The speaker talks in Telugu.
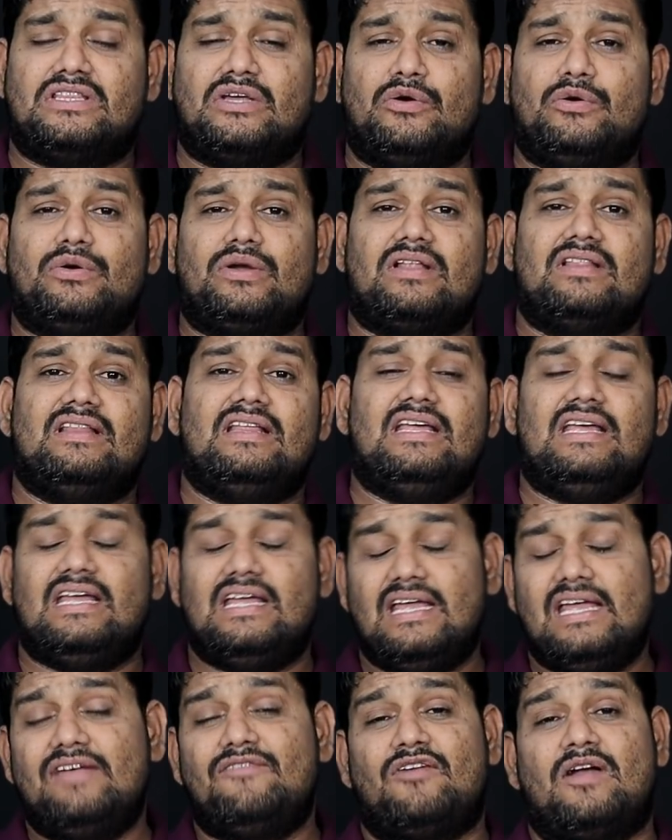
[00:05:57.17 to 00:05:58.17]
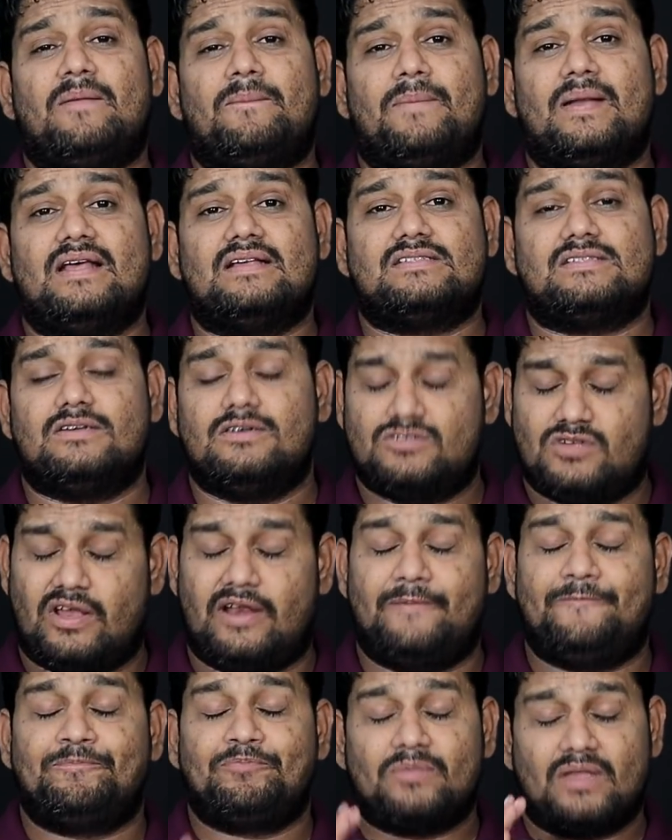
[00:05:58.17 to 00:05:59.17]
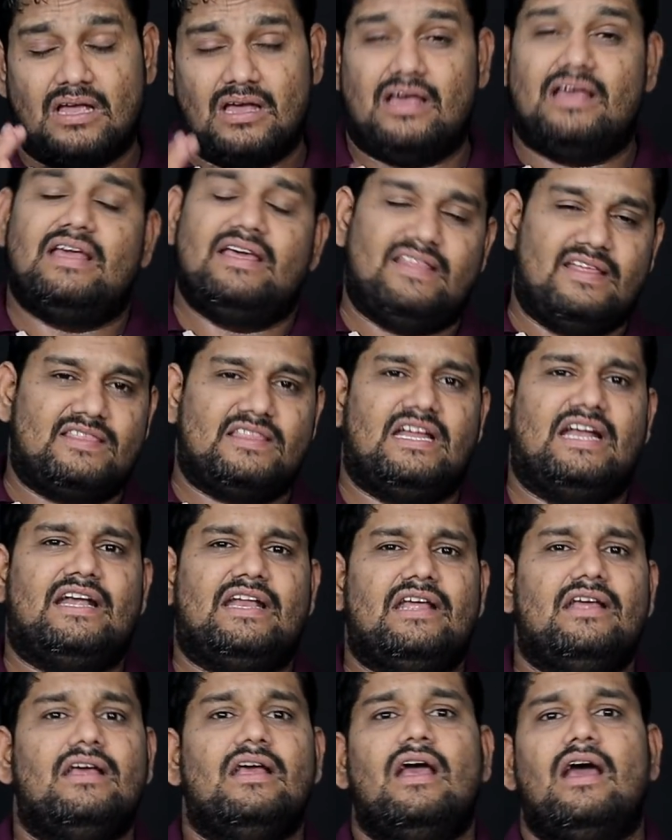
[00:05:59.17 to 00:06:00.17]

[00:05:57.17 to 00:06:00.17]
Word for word: అయితే ఉంటుంది ఈ వన్ ప్లస్ సారీ ఏదైతే ఏంటి